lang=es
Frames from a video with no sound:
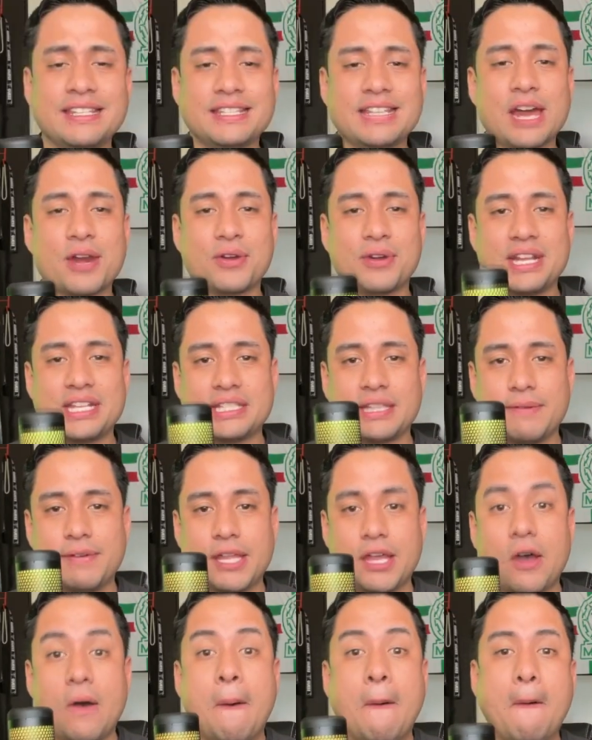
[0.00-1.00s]
de iniciar con este
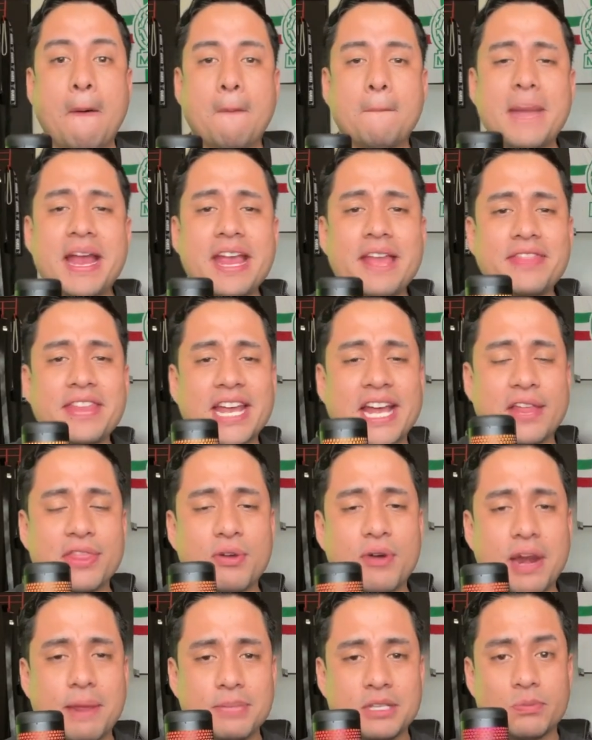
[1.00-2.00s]
video, vayan
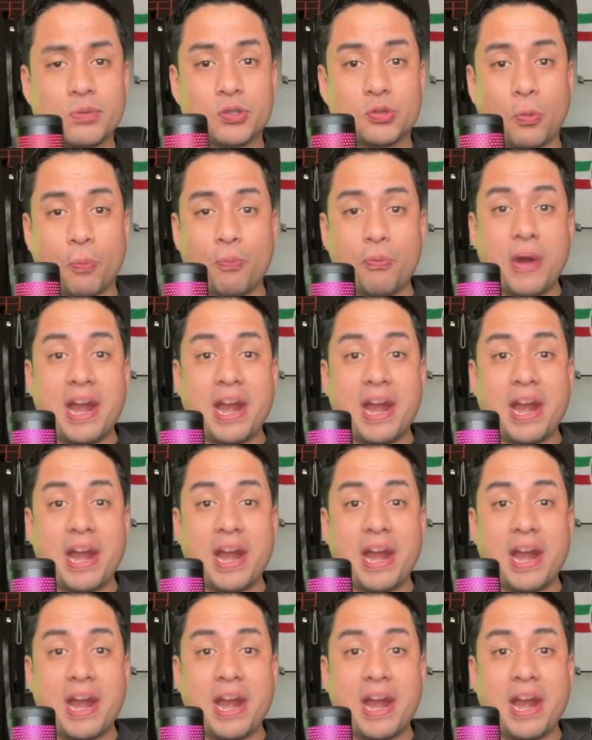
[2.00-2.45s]
dejando ahora mismo su